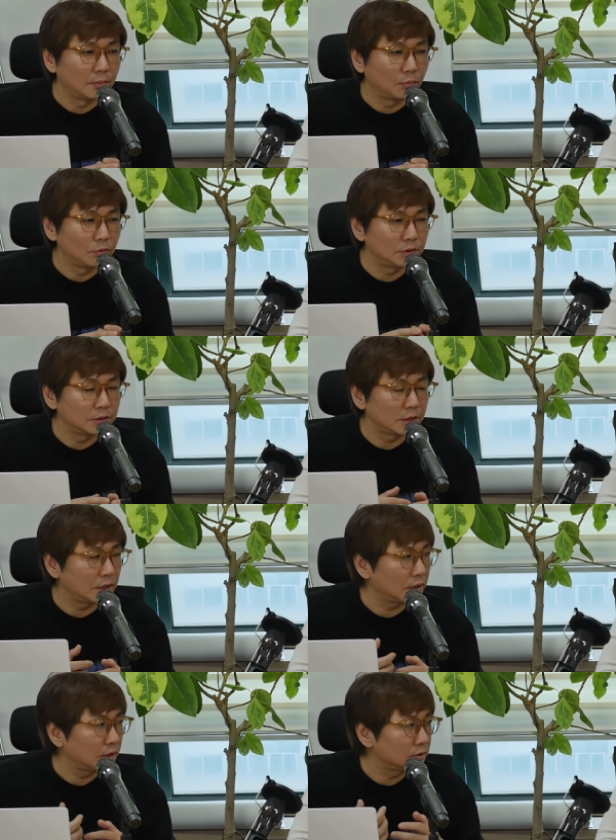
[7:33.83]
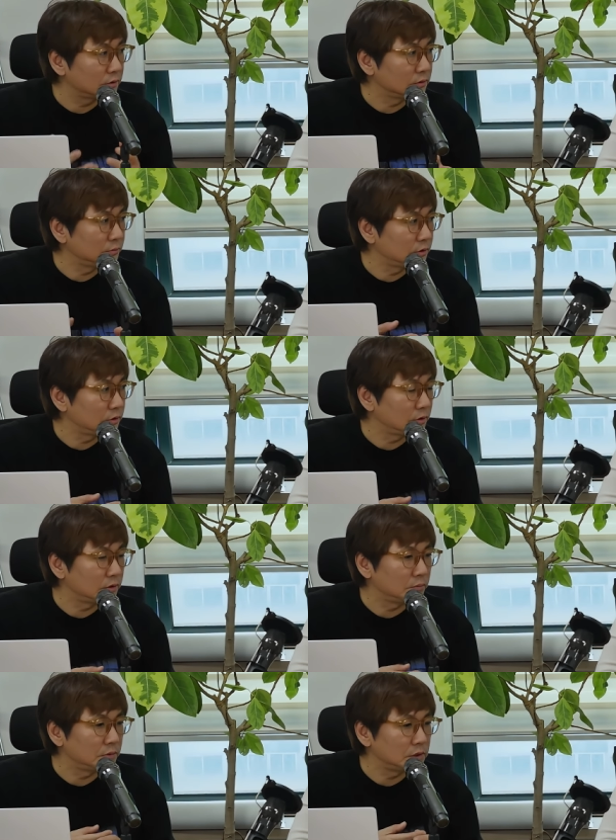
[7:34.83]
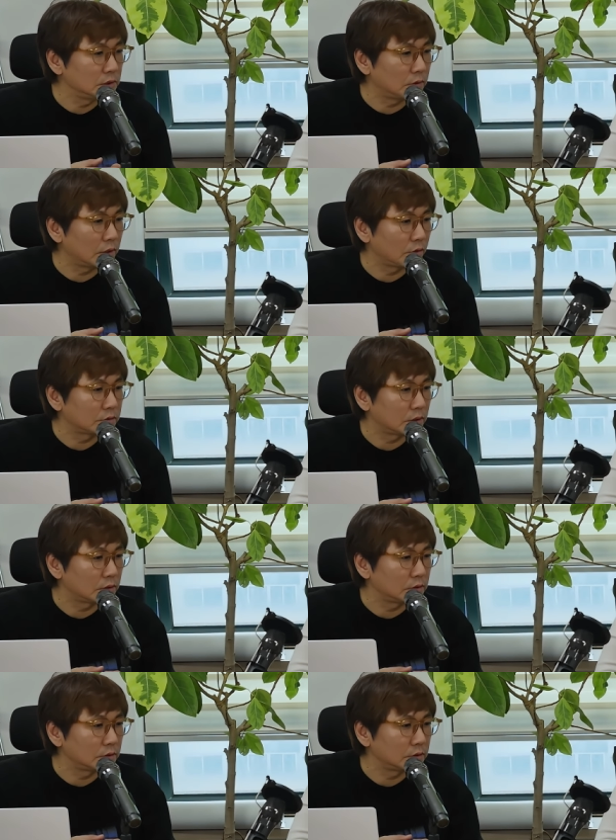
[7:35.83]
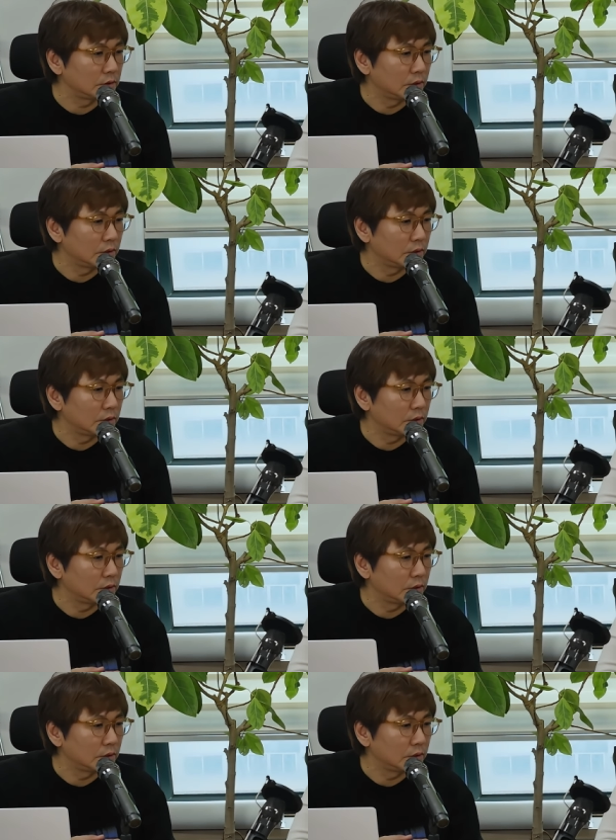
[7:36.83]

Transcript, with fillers: 본인이 생각하는 의미를 이미지와 영상을